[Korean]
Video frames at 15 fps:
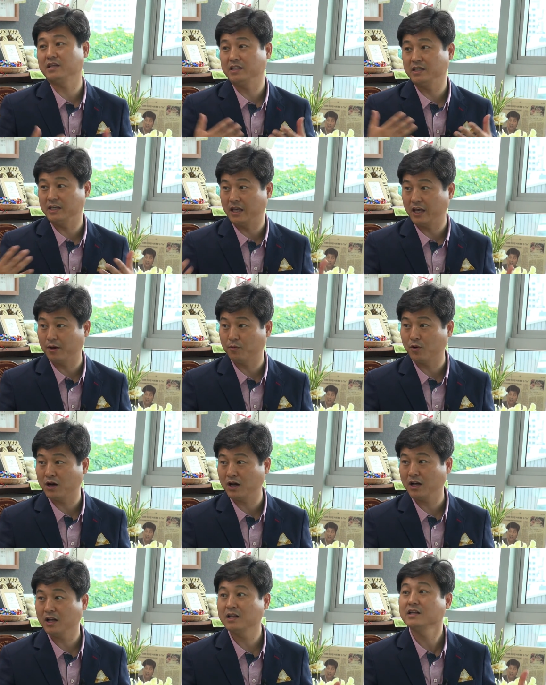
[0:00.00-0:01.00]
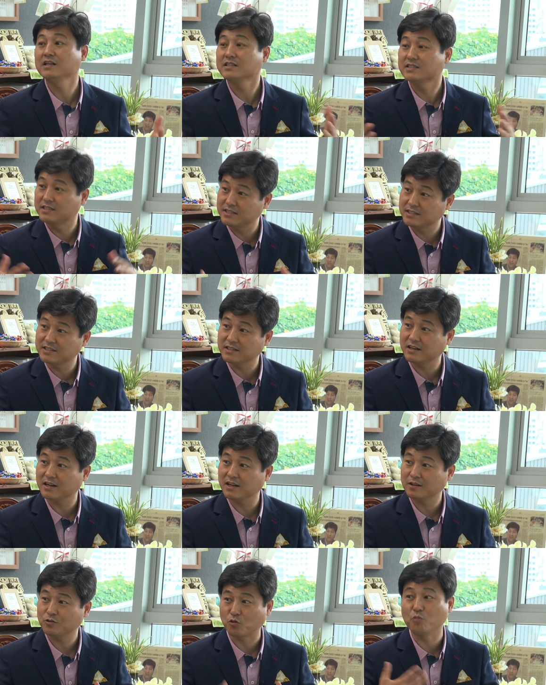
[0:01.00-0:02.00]
그렇죠. 이해와
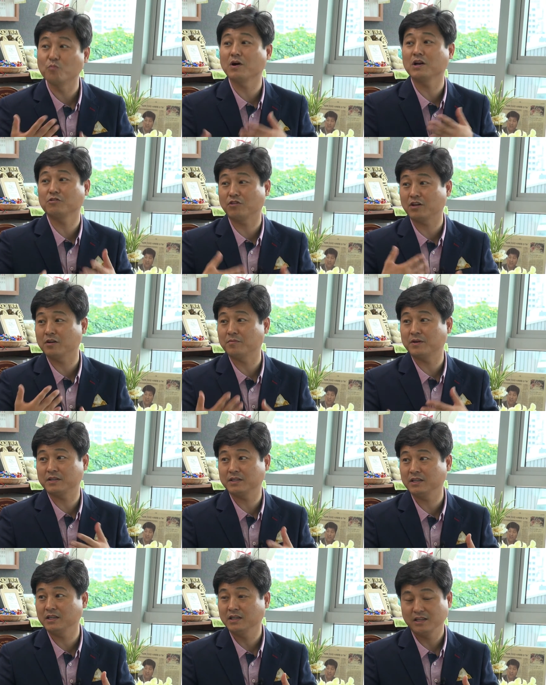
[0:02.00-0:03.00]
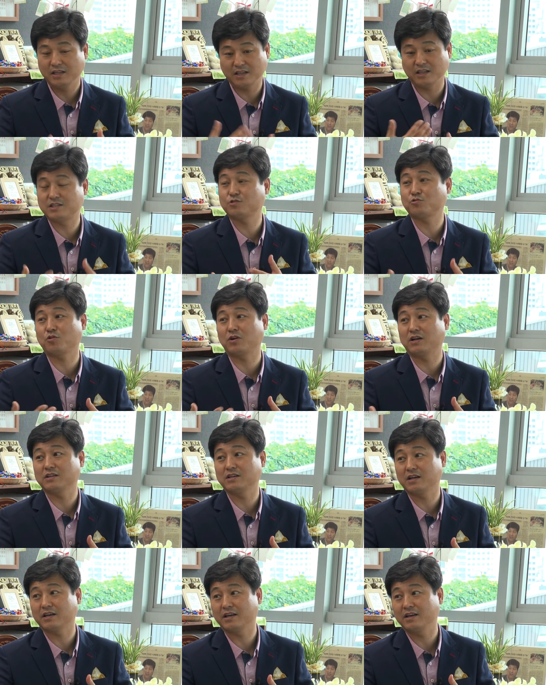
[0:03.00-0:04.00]
지지가 동반이 그렇죠. 돼야만이 그렇죠. 이게 지속
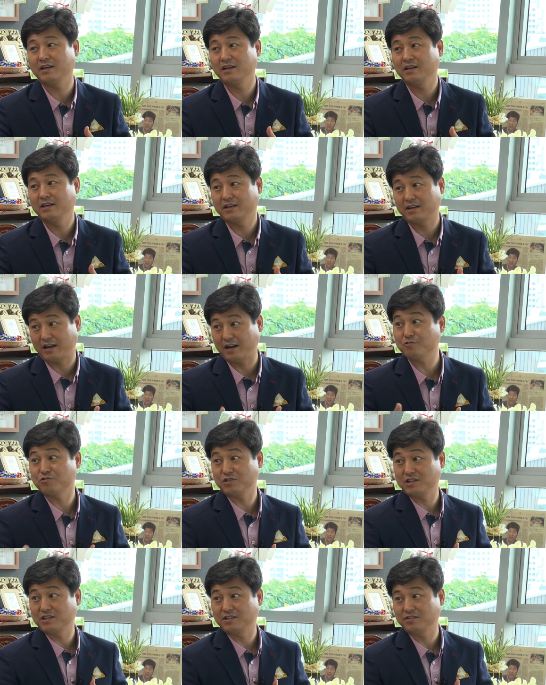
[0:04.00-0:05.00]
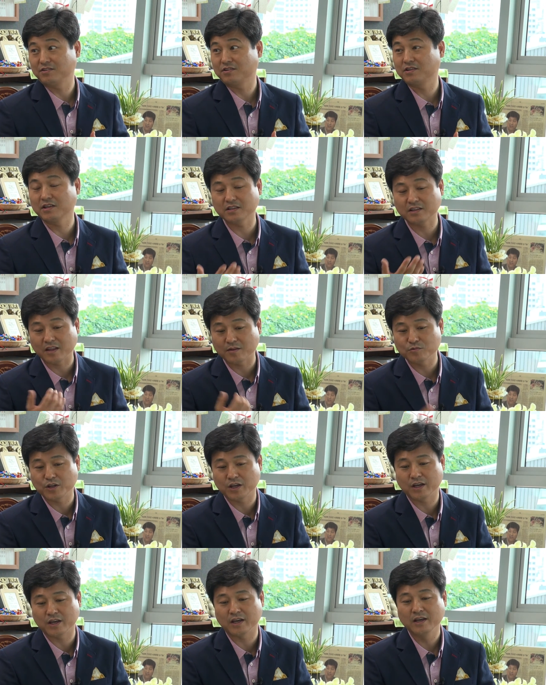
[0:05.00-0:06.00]
가능하게 갈 수 있거든요. 그렇기
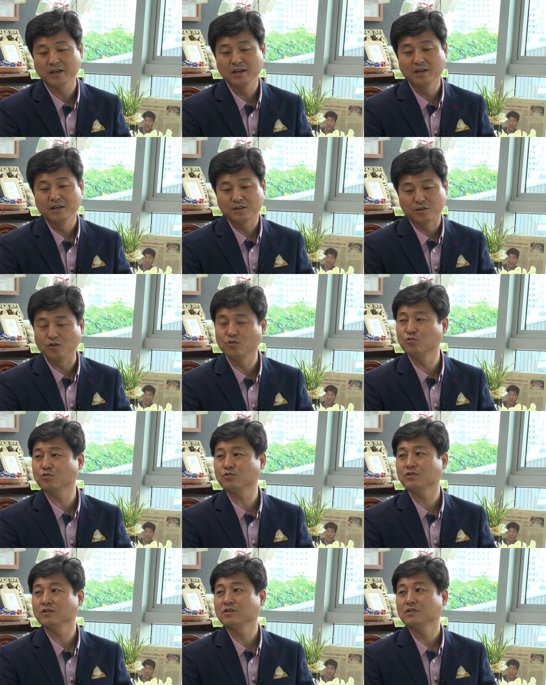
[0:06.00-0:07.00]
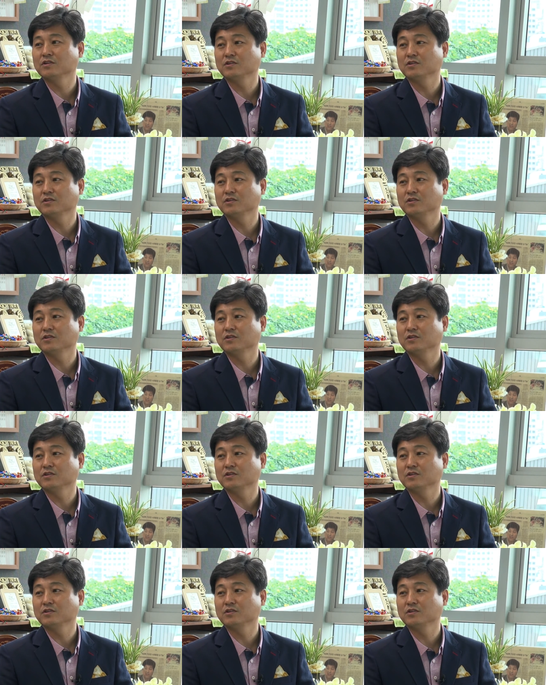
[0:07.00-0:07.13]
때문에 결국